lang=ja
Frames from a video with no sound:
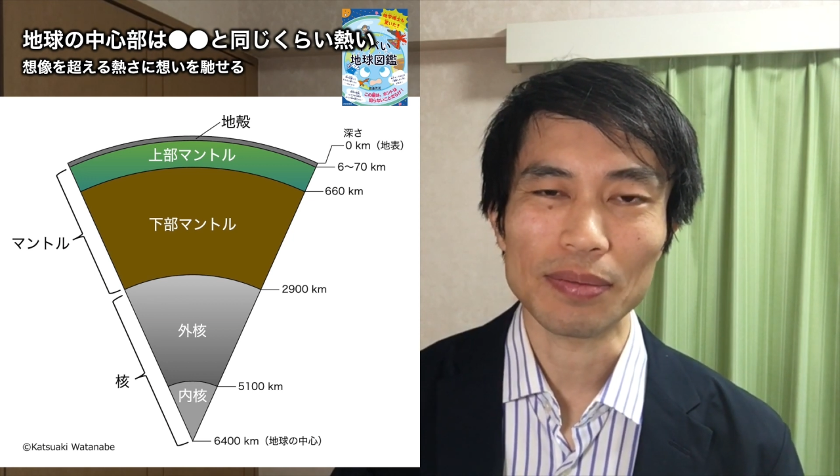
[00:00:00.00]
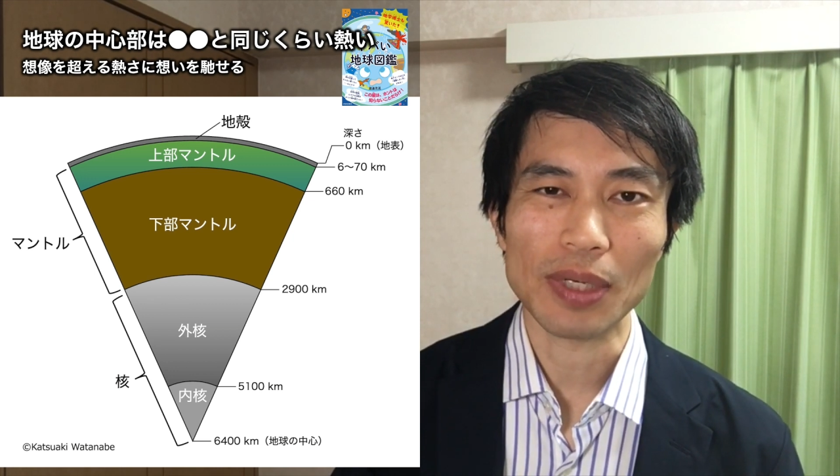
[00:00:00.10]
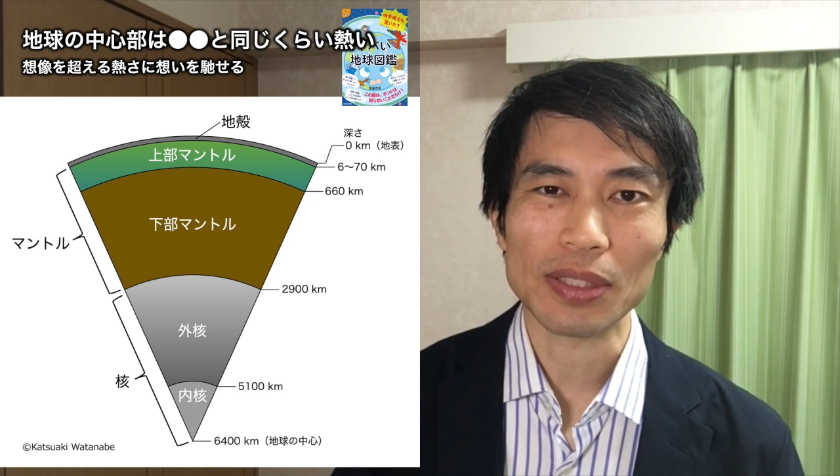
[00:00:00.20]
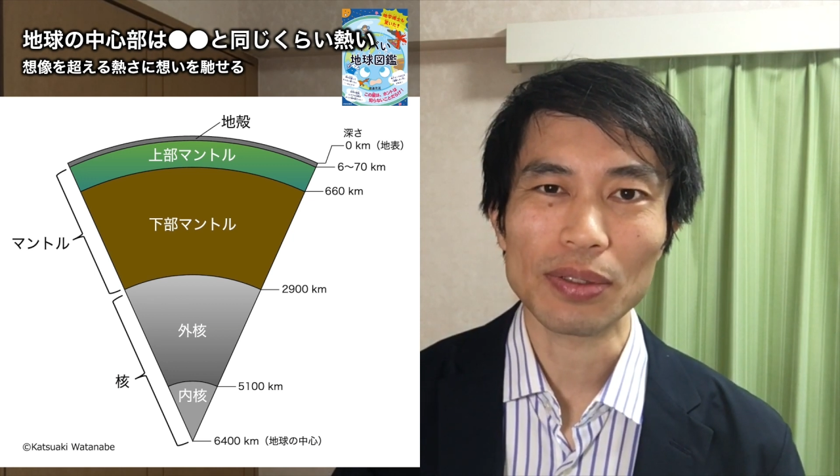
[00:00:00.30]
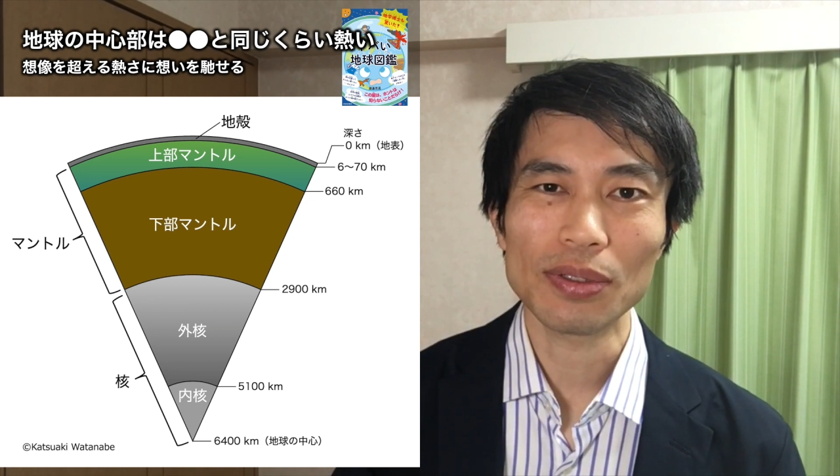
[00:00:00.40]
ま
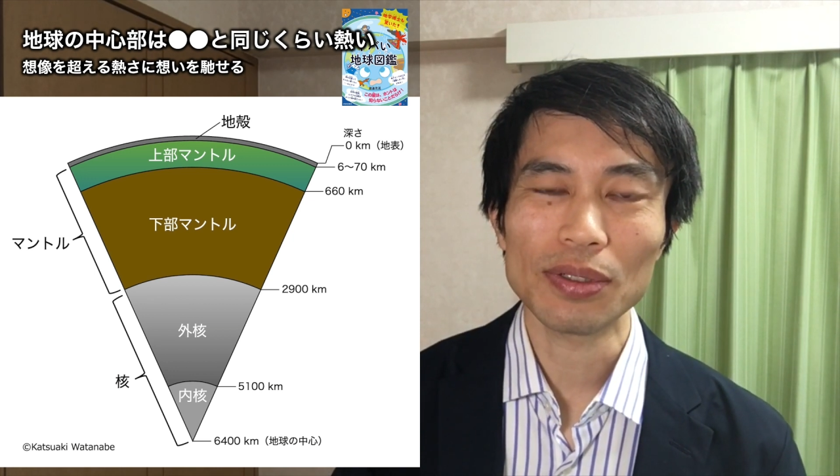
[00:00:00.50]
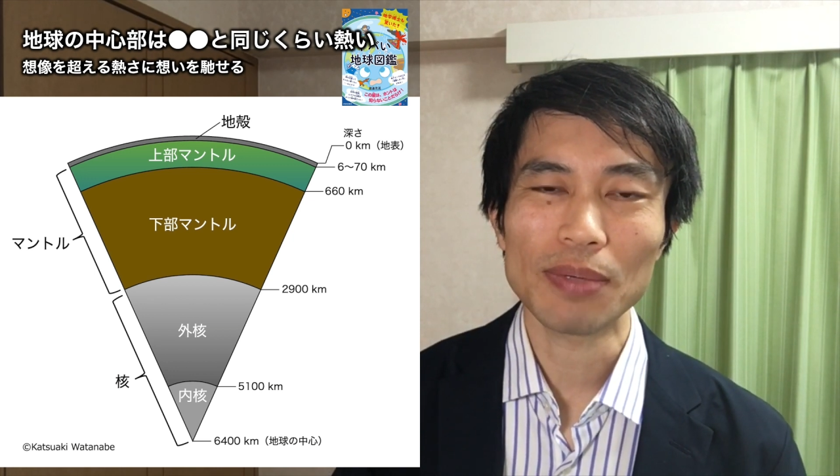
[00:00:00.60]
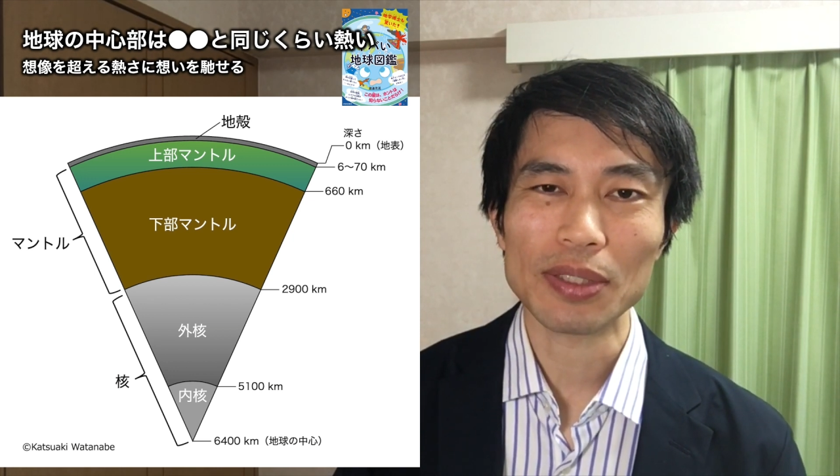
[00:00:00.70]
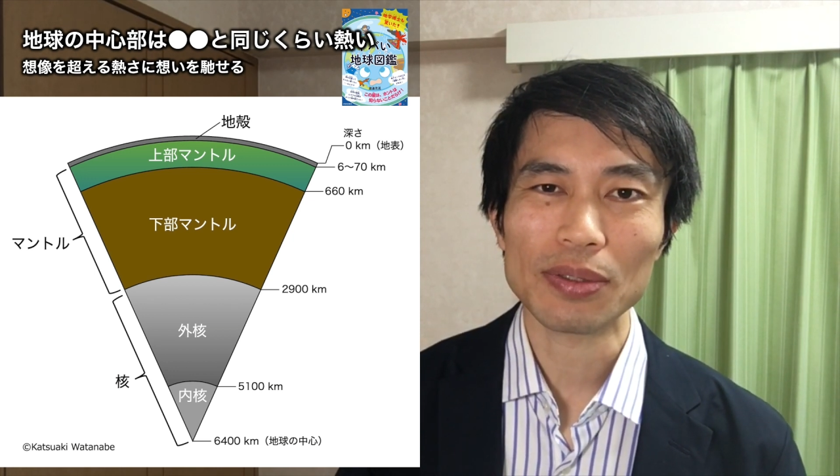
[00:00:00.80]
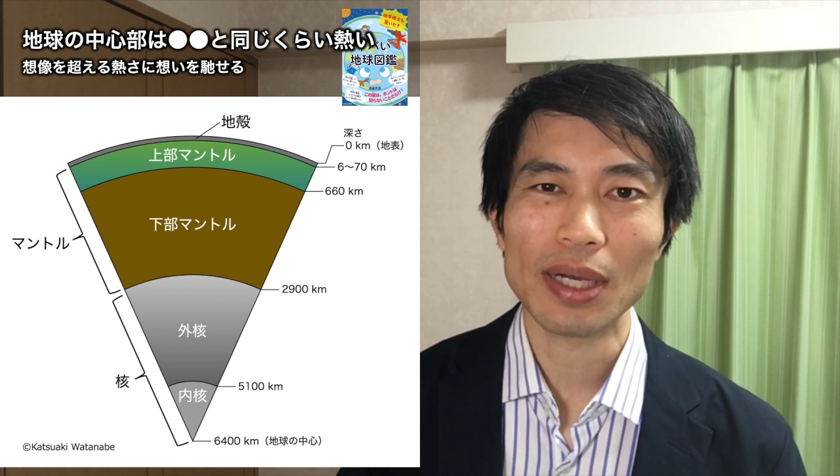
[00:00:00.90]
あ、そういう
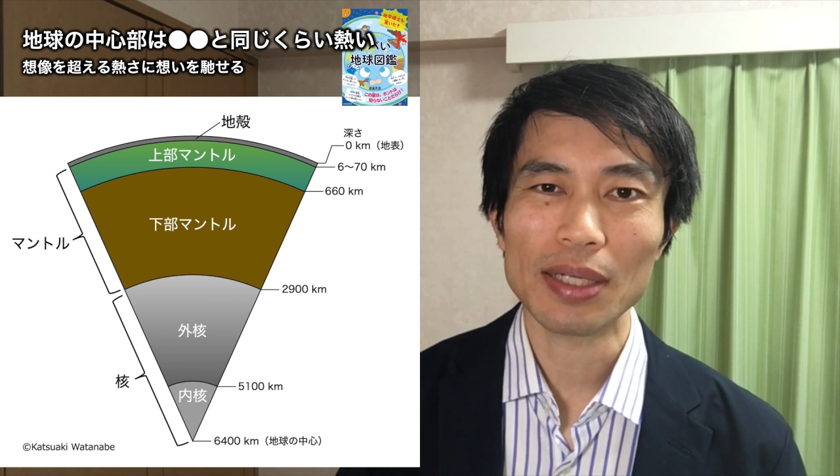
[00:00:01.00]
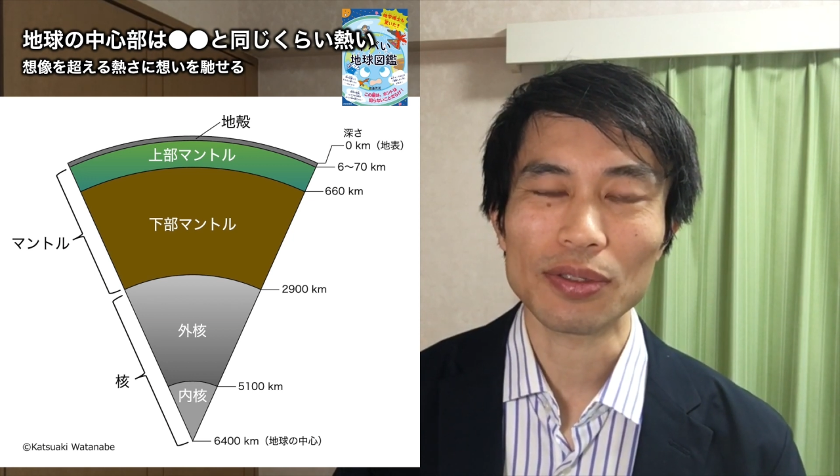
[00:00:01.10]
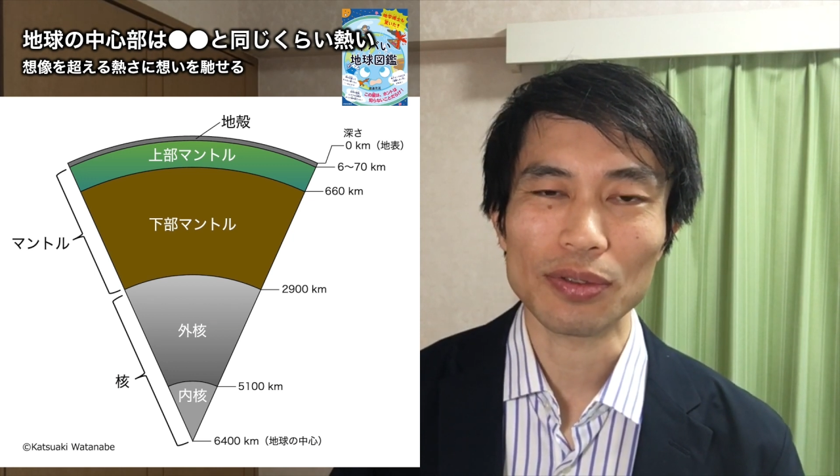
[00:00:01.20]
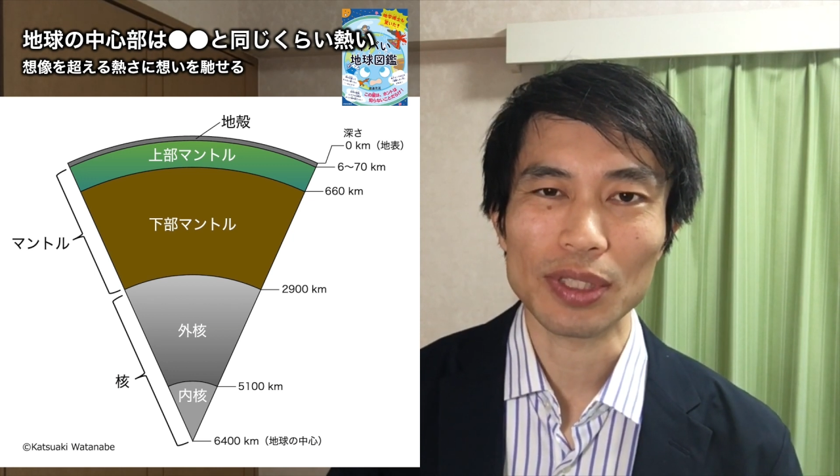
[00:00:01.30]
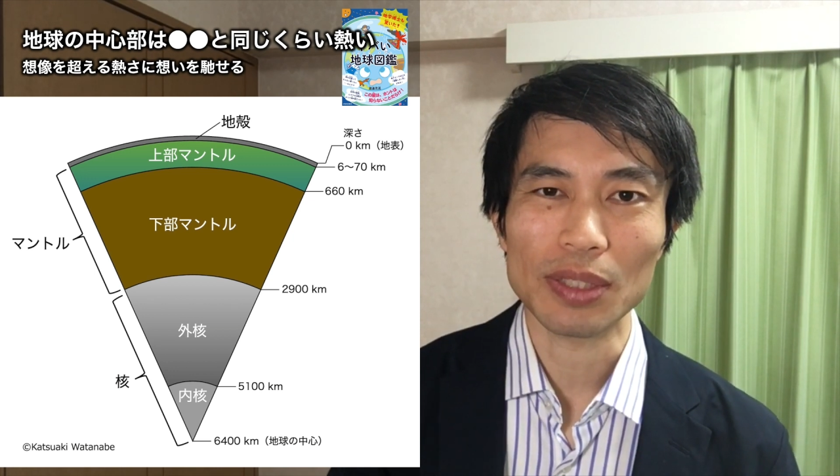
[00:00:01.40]
場所が
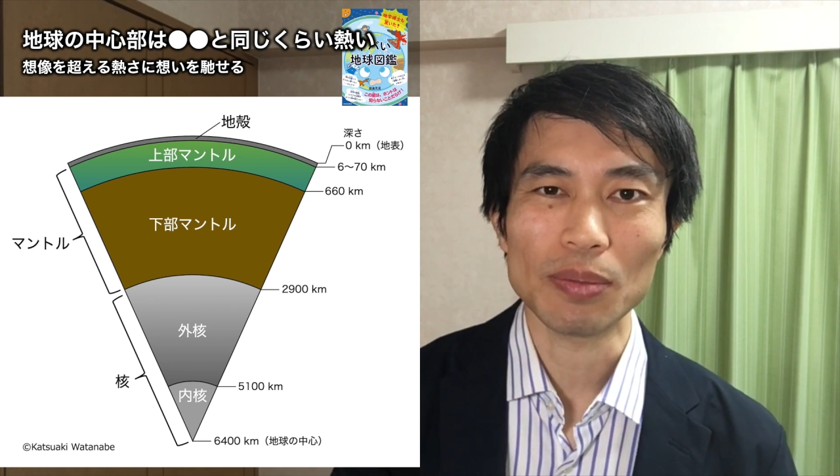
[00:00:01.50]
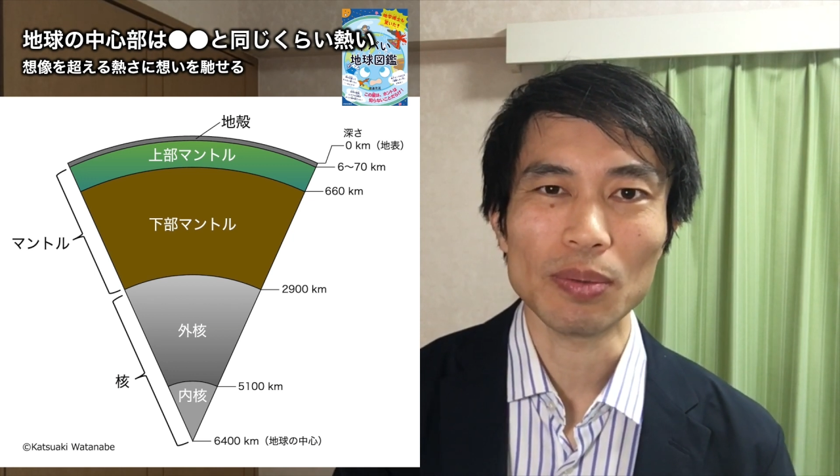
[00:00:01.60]
中心部